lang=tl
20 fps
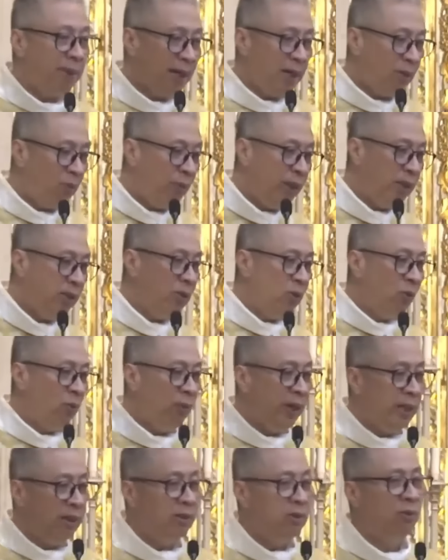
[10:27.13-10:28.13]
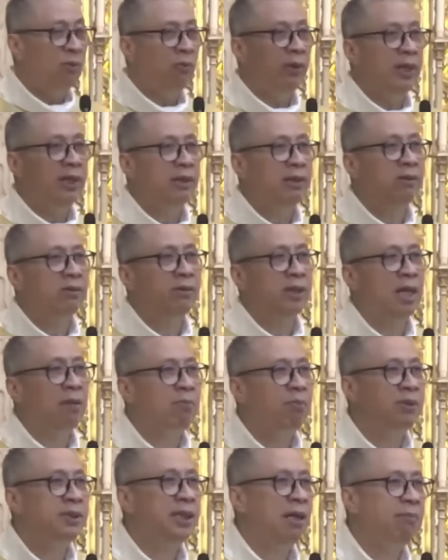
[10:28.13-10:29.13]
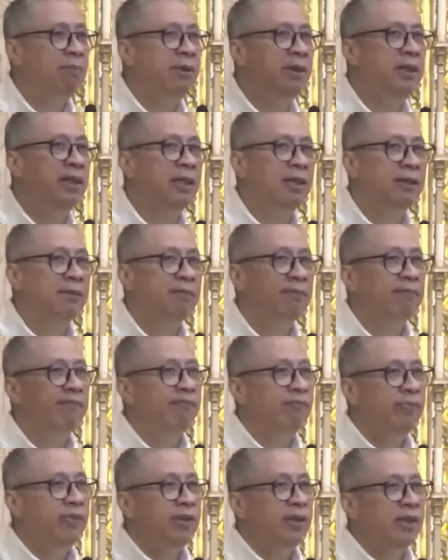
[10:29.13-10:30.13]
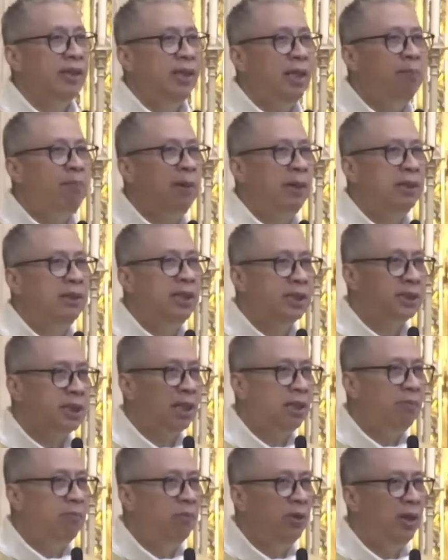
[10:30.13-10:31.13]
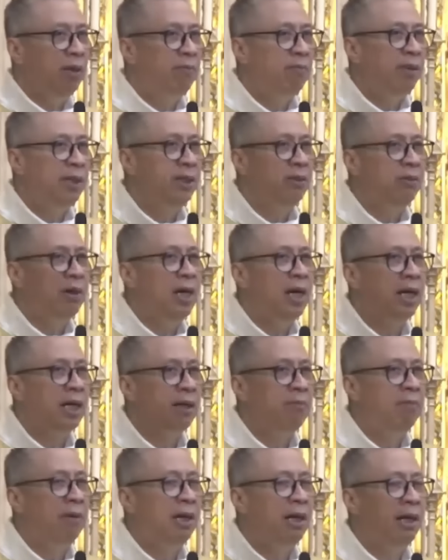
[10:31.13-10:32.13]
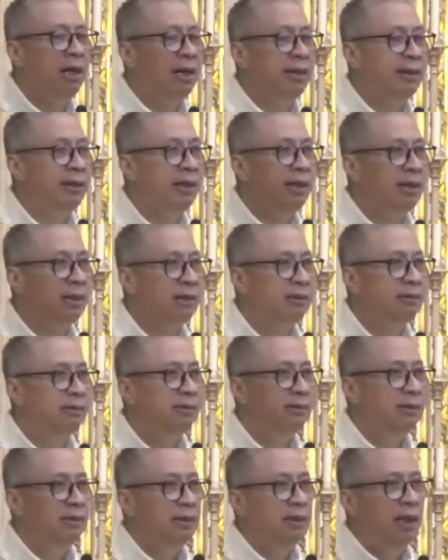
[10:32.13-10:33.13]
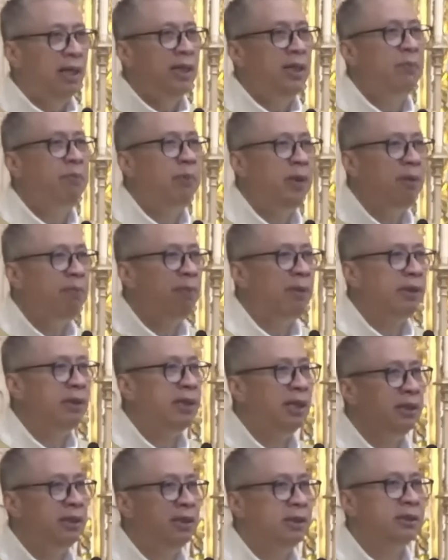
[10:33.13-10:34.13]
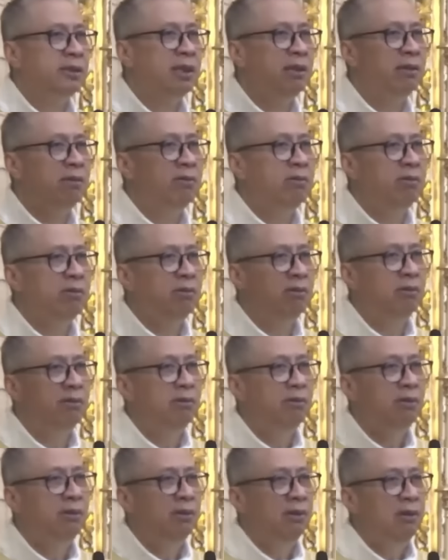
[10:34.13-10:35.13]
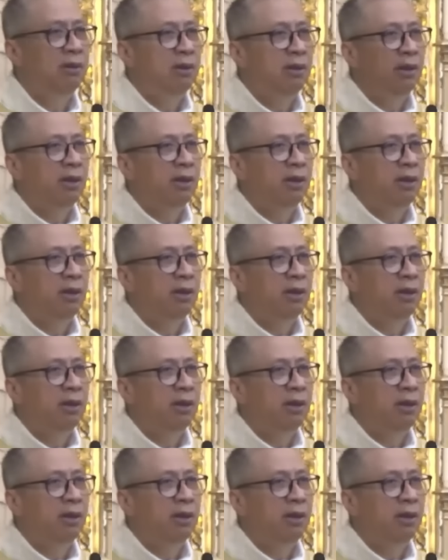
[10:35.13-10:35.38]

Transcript: Siyempre, kwento, kwento, kwento. Tapos sabi niya, ipagdasal mo naman yung aking mga anak. Ano pong ipagdadasal ko?